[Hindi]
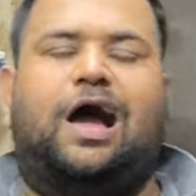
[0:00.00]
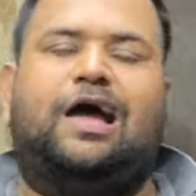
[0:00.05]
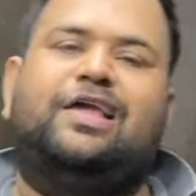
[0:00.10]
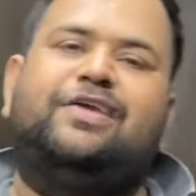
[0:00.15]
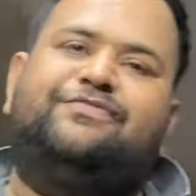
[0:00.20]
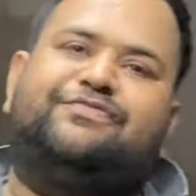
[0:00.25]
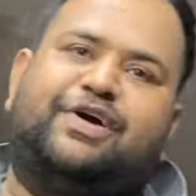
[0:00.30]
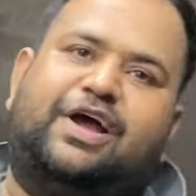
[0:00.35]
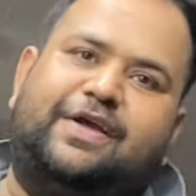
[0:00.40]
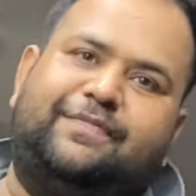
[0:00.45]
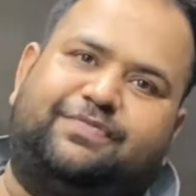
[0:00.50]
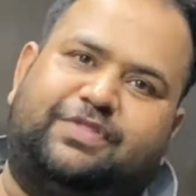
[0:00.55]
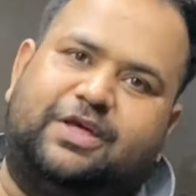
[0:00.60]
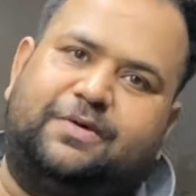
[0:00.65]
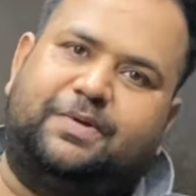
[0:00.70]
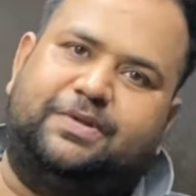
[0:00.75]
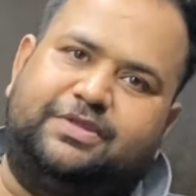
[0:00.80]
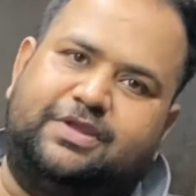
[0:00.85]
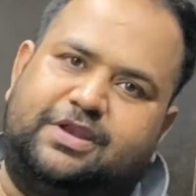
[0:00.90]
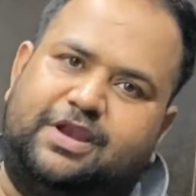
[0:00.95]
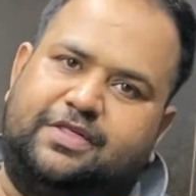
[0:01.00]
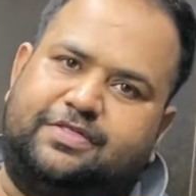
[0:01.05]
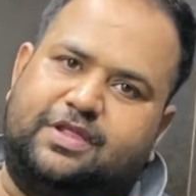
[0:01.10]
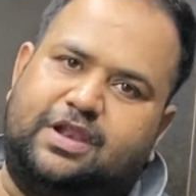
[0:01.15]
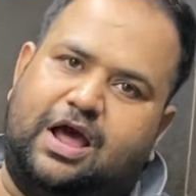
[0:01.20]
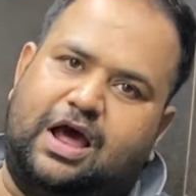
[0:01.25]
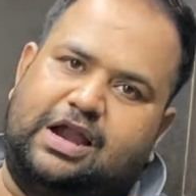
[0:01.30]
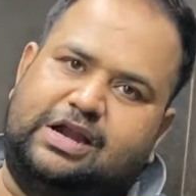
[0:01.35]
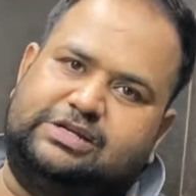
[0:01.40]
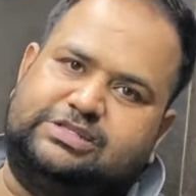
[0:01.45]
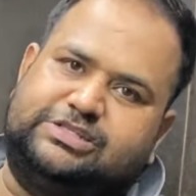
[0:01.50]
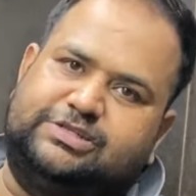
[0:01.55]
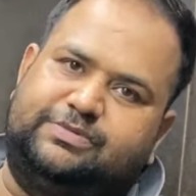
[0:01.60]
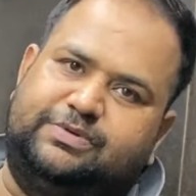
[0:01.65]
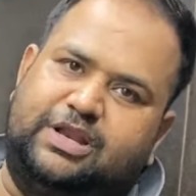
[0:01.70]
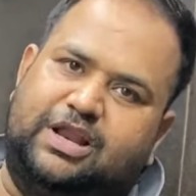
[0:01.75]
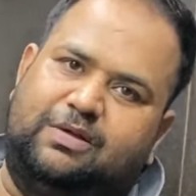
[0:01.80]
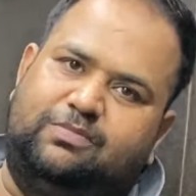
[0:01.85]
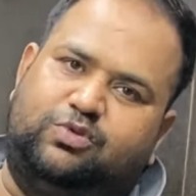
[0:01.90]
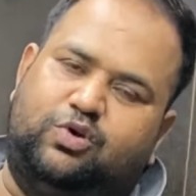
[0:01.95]
आई फाइव सेवन जनरेशन आठ
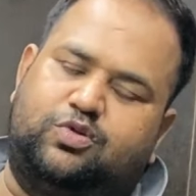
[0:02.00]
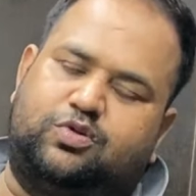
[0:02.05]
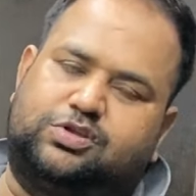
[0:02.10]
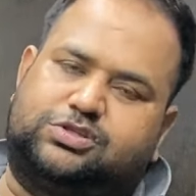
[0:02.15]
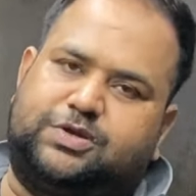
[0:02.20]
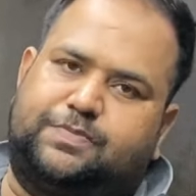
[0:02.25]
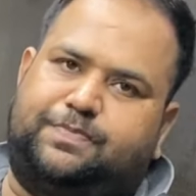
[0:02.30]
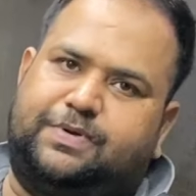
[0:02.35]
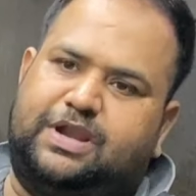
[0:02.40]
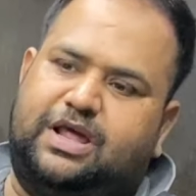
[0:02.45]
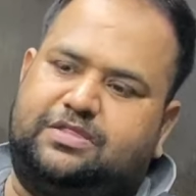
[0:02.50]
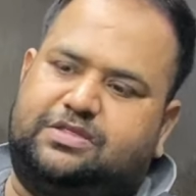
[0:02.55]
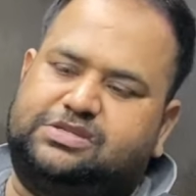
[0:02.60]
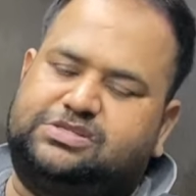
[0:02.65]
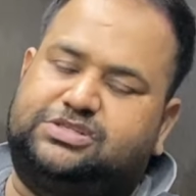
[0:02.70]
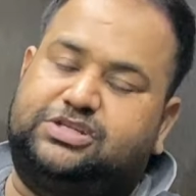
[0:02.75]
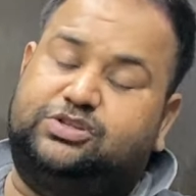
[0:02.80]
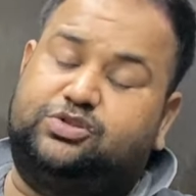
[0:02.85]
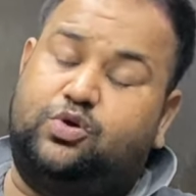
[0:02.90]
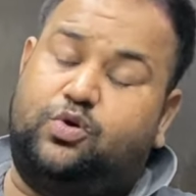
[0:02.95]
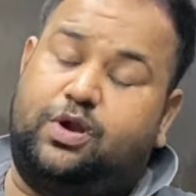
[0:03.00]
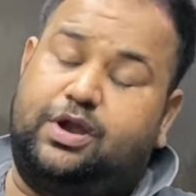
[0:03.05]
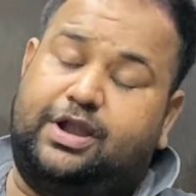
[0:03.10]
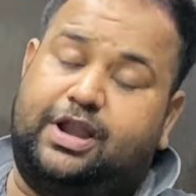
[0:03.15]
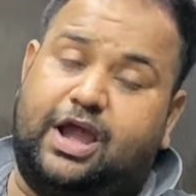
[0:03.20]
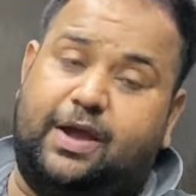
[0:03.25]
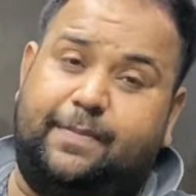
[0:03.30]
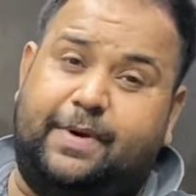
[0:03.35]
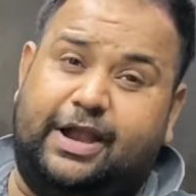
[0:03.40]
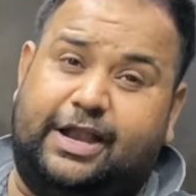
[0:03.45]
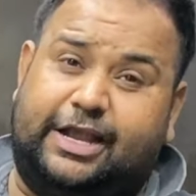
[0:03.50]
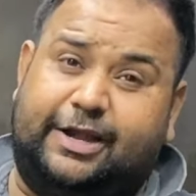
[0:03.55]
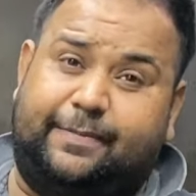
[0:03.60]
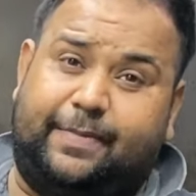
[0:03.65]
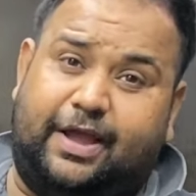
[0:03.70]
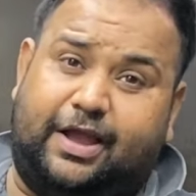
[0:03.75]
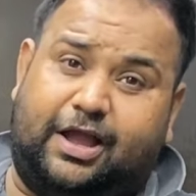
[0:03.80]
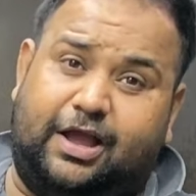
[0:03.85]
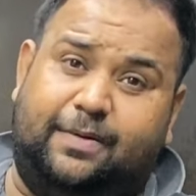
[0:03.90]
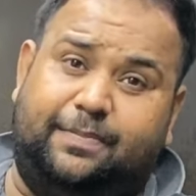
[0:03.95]
जीबी रैम दो सौ छप्पन एस एस डी दो घंटे का बैटरी
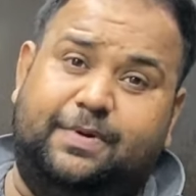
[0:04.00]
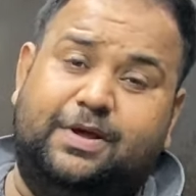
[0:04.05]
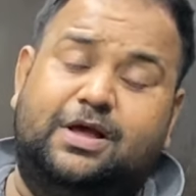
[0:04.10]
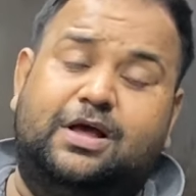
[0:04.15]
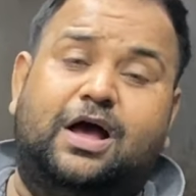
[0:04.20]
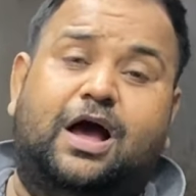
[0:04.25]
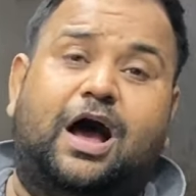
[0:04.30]
बैकअप